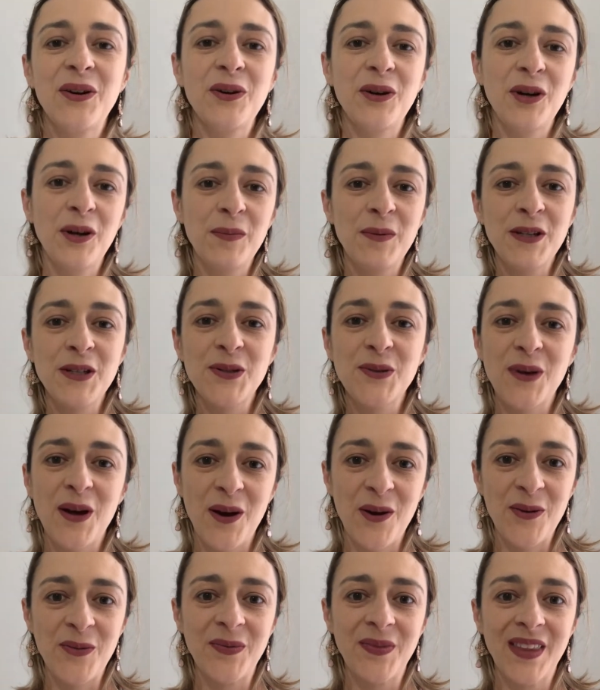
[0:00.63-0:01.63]
Oi
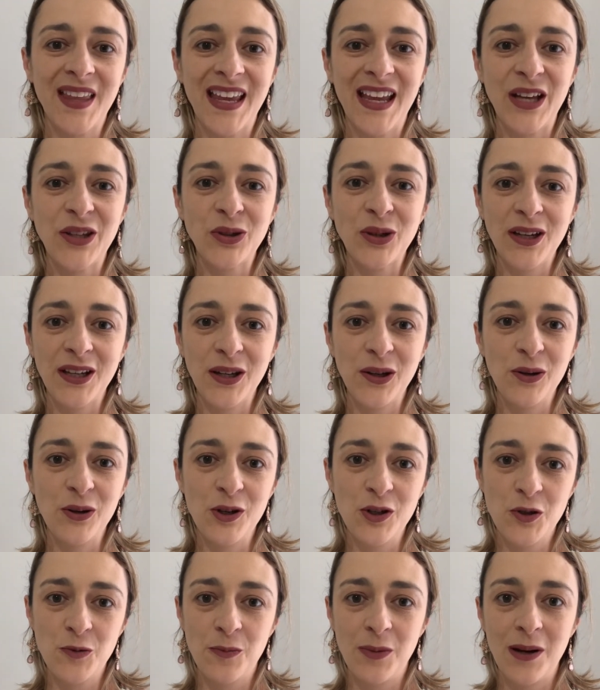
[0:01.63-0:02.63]
pessoal, eu tô aqui
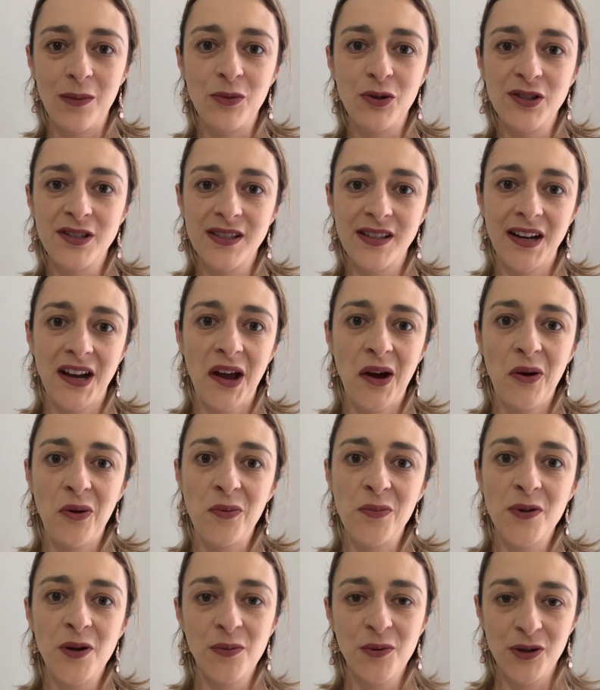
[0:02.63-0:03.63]
hoje para mostrar o
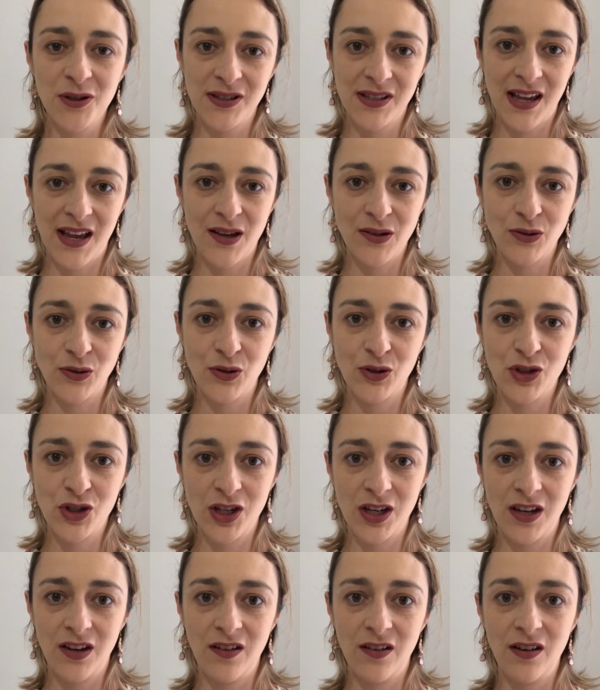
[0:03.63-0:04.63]
meu processo
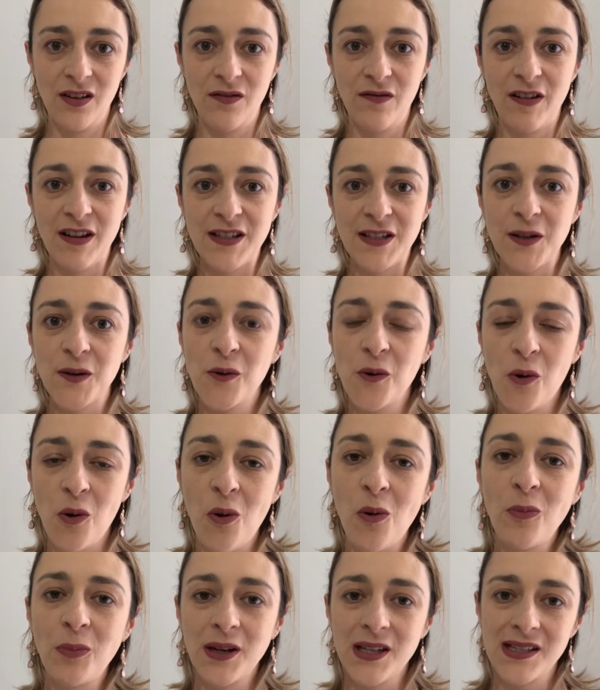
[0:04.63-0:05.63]
de fazer
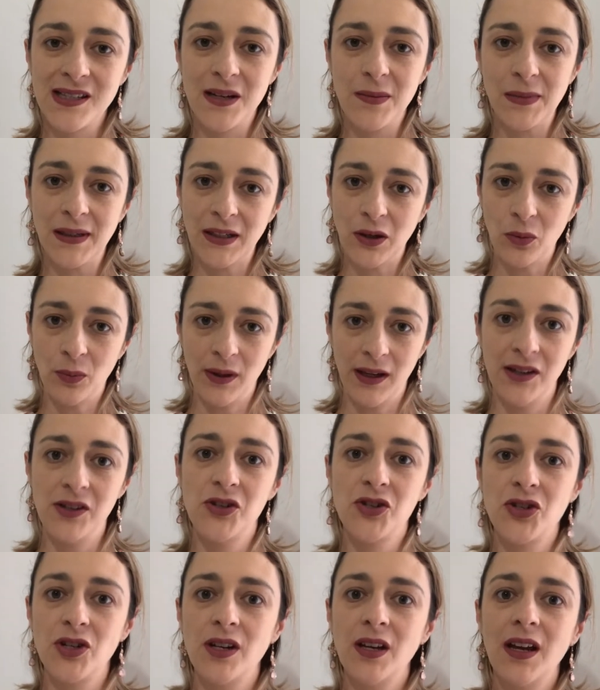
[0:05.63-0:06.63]
compras
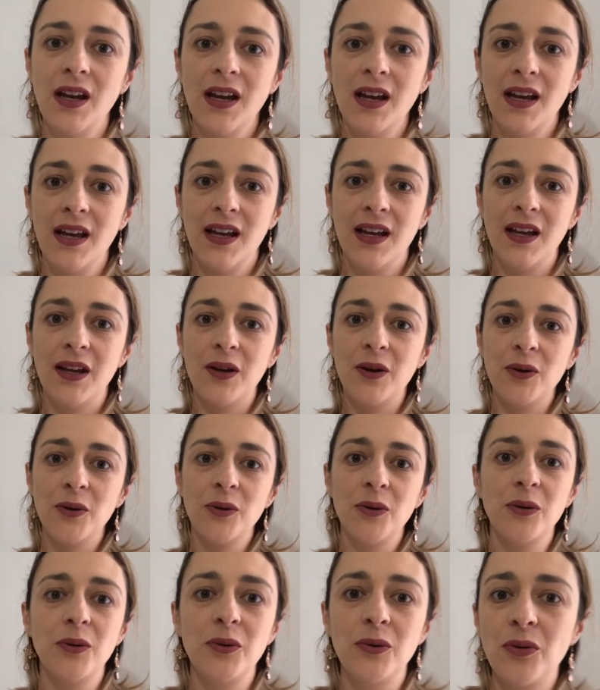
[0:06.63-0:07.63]
semanalmente.
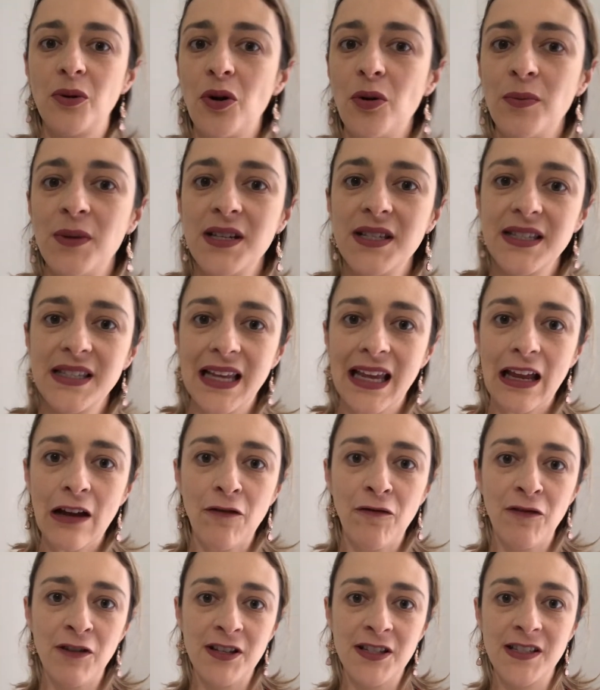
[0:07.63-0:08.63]
Eu comecei a
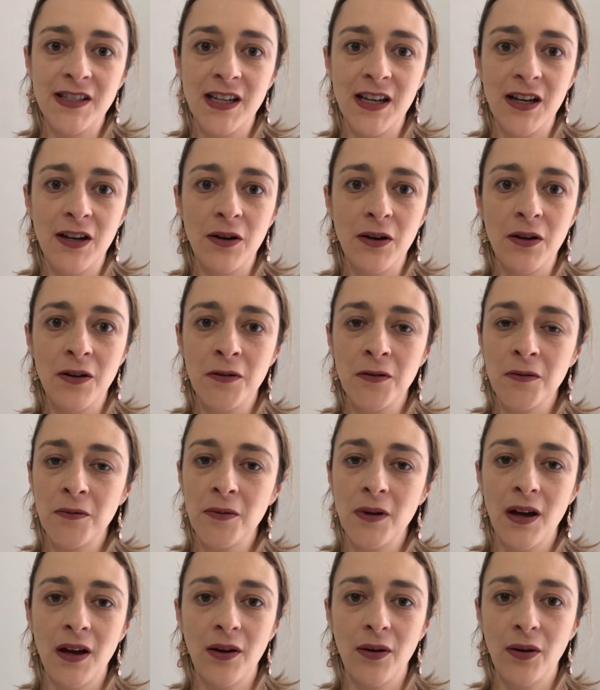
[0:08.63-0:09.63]
fazer,
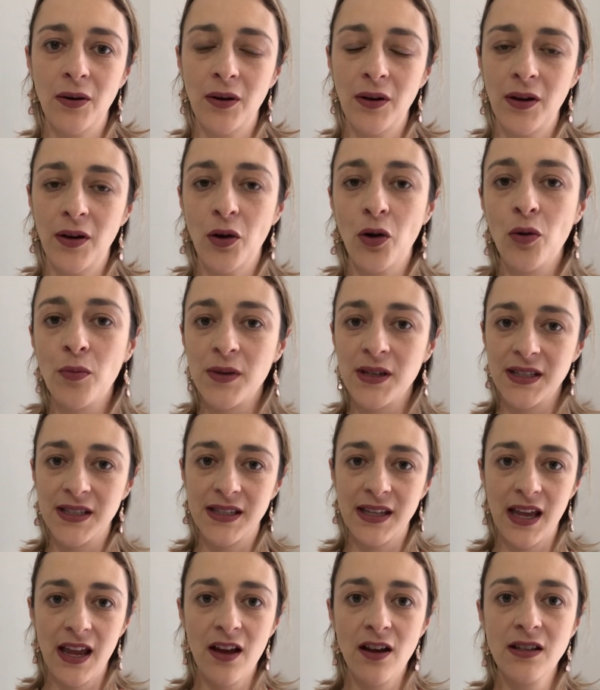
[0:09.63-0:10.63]
eu
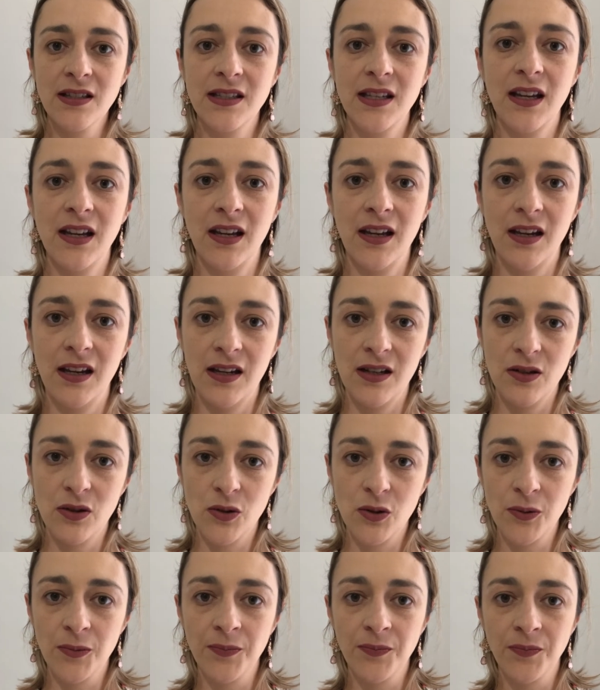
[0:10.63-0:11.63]
comecei a seguir
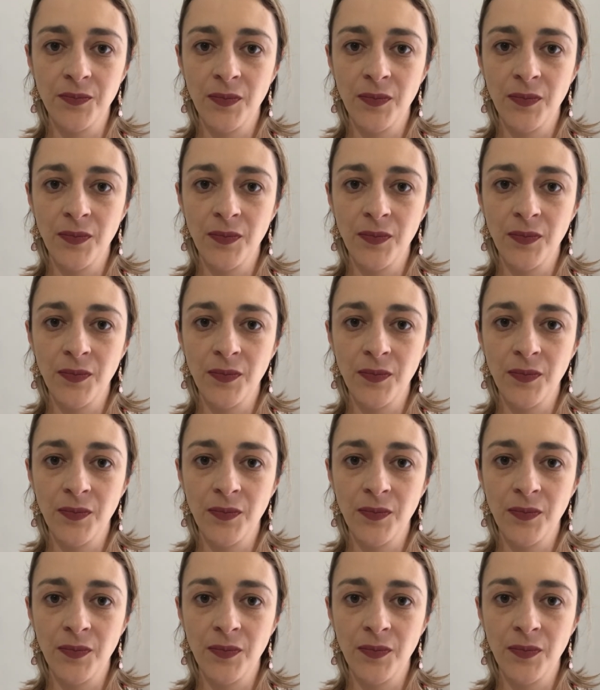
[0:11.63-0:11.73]
isso